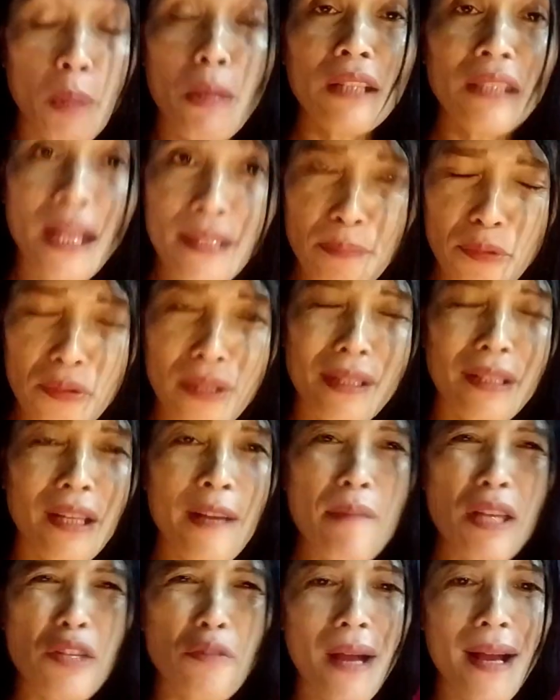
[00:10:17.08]
ang lasa po niya
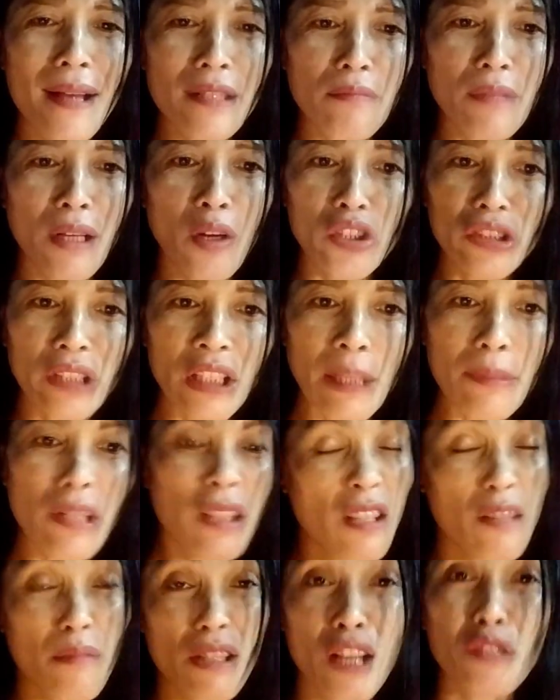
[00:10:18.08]
talaga medyo maasim ng konti tapos
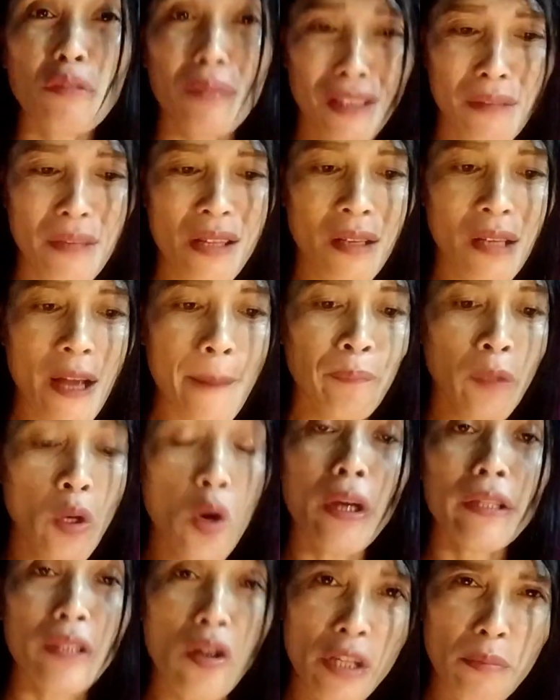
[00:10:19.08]
hindi siya masyadong matamis kaya
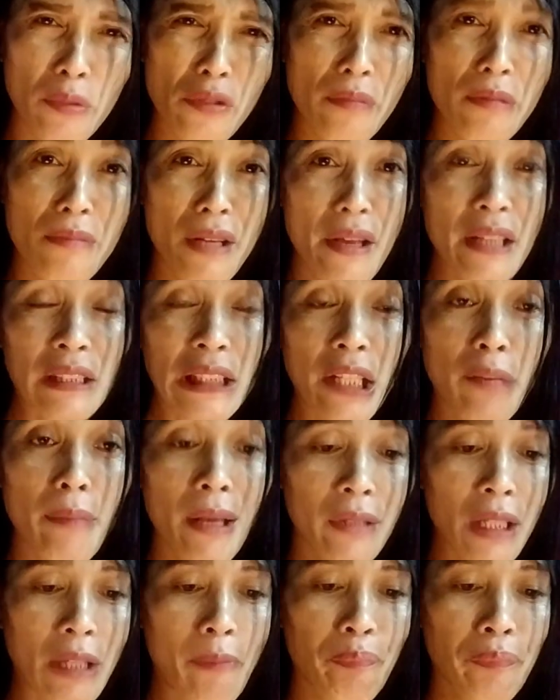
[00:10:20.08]
okay na okay because may mga
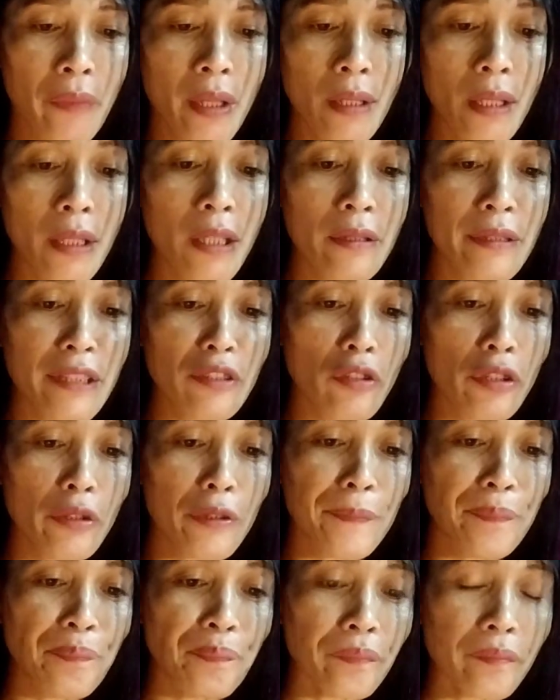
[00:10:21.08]
diabetic talagang ano to
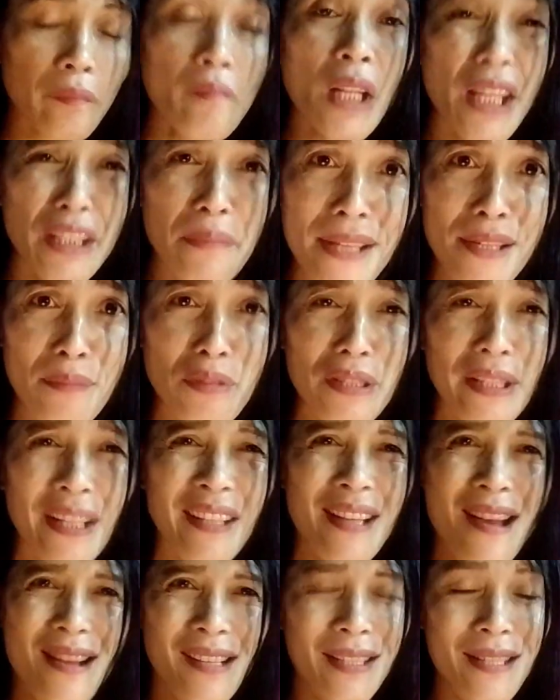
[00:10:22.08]
yung advisable
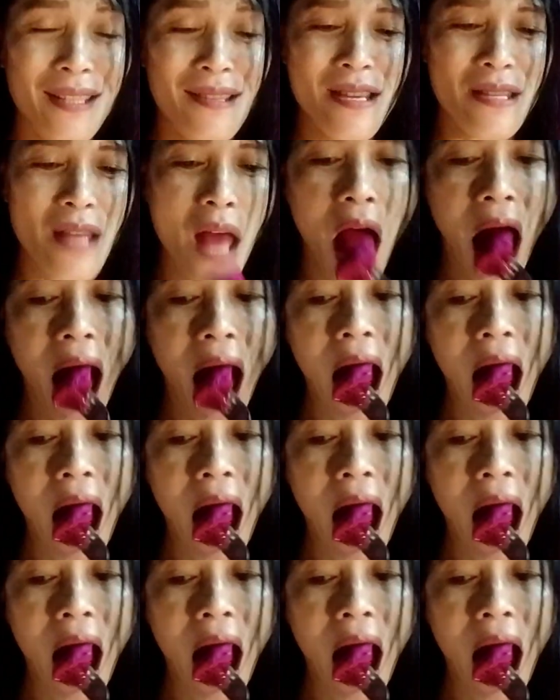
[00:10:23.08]
na kainin